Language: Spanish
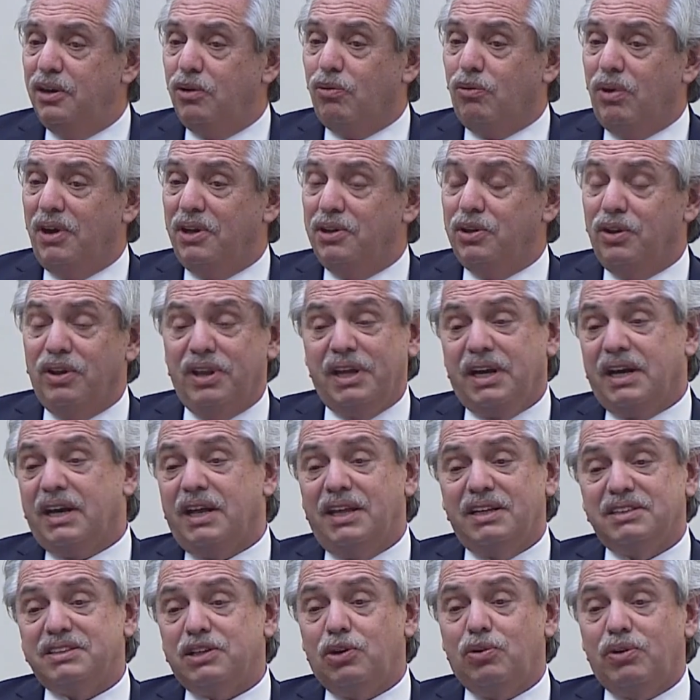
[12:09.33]
Cuando deja
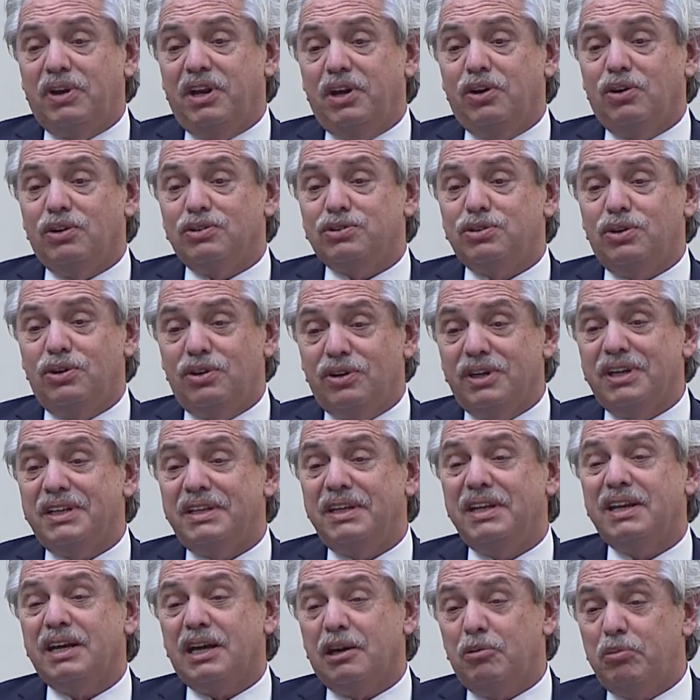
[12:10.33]
de ser un negocio, lo que
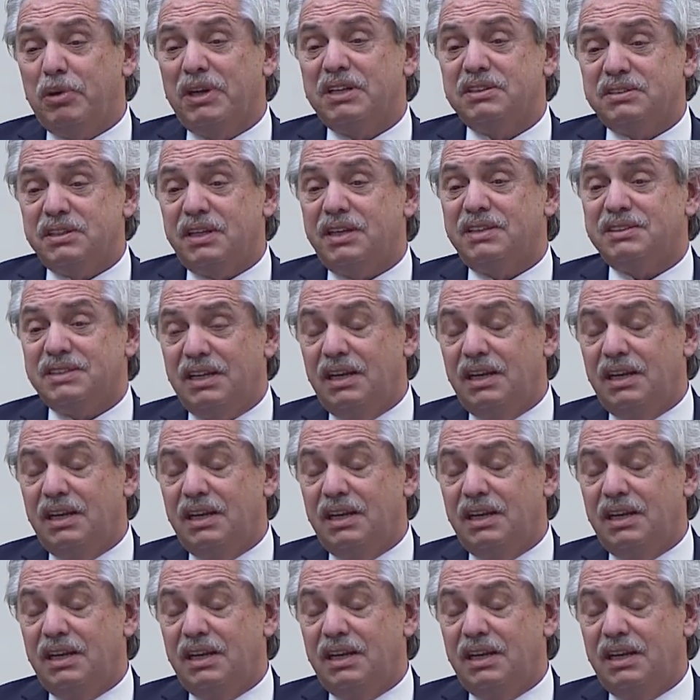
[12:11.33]
tiene que aparecer es